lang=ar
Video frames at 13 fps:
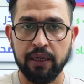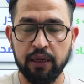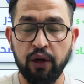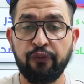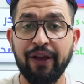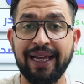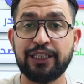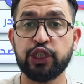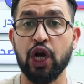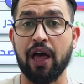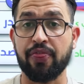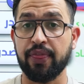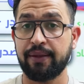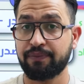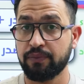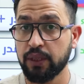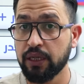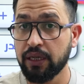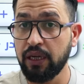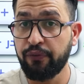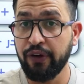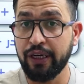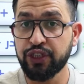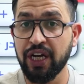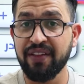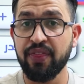كل فعل شاذ كل
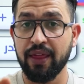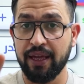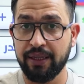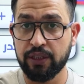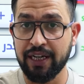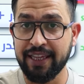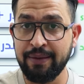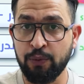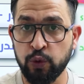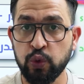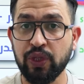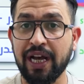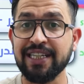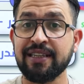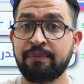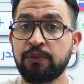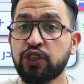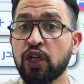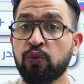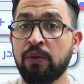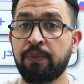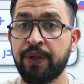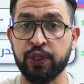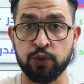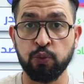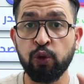فعل شاذ تلقيه موجود اصلا بالجدول
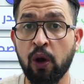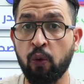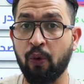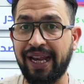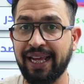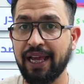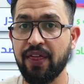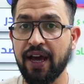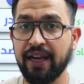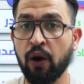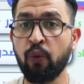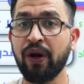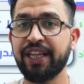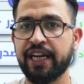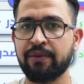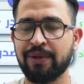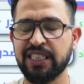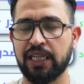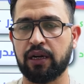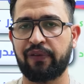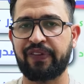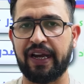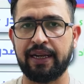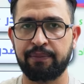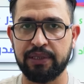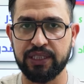بالنص مو الاول اذا الاول يعني مصدر
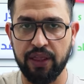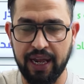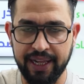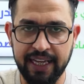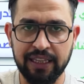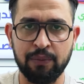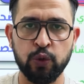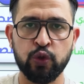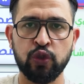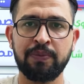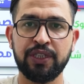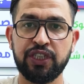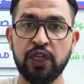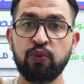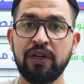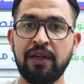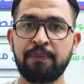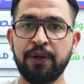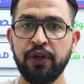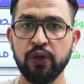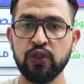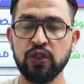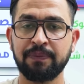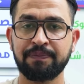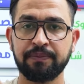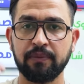الفعل بس اذا لقيته موجود بالجدول اللي
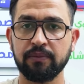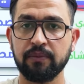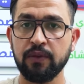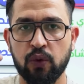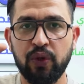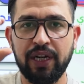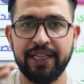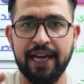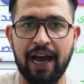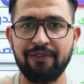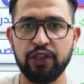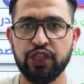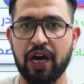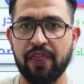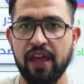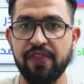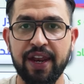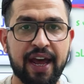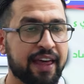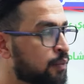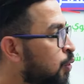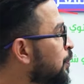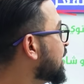بالنص تقول عليه هذا شاذ اذا هذا مو